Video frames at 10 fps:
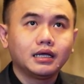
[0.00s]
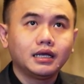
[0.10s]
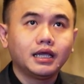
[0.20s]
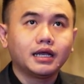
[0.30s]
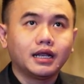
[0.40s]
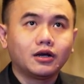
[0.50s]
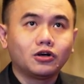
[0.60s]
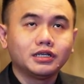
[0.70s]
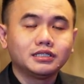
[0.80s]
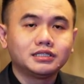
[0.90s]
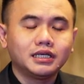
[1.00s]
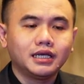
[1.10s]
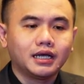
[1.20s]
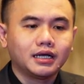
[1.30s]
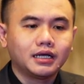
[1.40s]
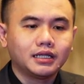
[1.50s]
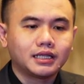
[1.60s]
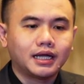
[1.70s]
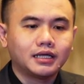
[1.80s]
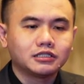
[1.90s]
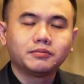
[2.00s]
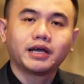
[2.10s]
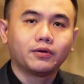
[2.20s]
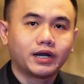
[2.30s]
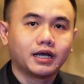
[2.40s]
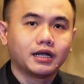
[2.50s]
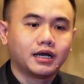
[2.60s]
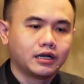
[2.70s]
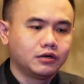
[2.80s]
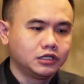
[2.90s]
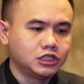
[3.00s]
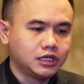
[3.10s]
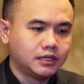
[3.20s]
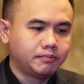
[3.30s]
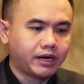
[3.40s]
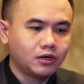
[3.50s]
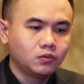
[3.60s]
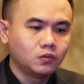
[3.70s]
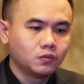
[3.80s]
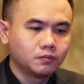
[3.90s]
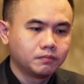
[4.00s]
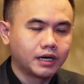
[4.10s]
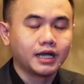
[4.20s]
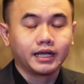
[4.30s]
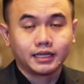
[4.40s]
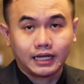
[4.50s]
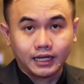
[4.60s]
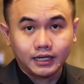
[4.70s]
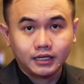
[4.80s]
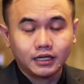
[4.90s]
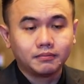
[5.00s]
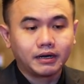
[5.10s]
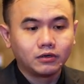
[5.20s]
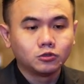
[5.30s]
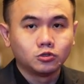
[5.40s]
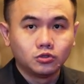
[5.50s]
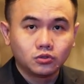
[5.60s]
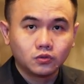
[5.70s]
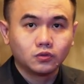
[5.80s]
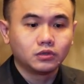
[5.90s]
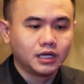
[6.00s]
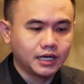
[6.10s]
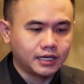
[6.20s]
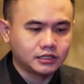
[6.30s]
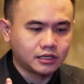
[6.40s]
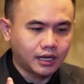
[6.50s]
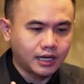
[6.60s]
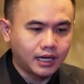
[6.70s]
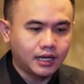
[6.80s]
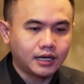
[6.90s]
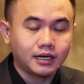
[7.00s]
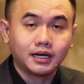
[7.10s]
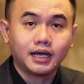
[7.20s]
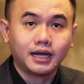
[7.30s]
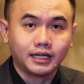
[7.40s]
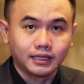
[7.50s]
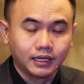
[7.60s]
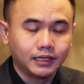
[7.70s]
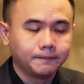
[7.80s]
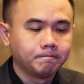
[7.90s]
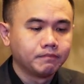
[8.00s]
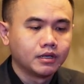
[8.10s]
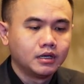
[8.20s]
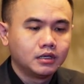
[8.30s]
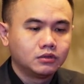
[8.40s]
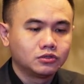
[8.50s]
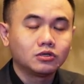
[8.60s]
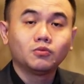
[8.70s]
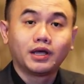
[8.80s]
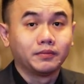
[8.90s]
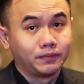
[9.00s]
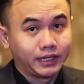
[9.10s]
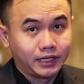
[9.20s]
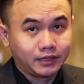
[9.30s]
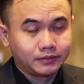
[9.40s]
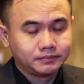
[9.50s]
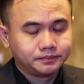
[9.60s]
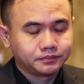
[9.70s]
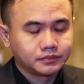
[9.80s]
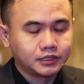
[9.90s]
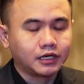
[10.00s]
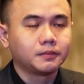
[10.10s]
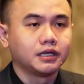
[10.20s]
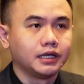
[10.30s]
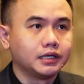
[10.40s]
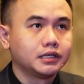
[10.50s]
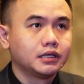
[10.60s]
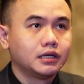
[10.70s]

ini adalah kondisi yang kita sebagai warga negara Indonesia perlu bergandeng tangan dan perlu duduk dengan segala kerendahan hati untuk mulai berpikir. Jadi begini,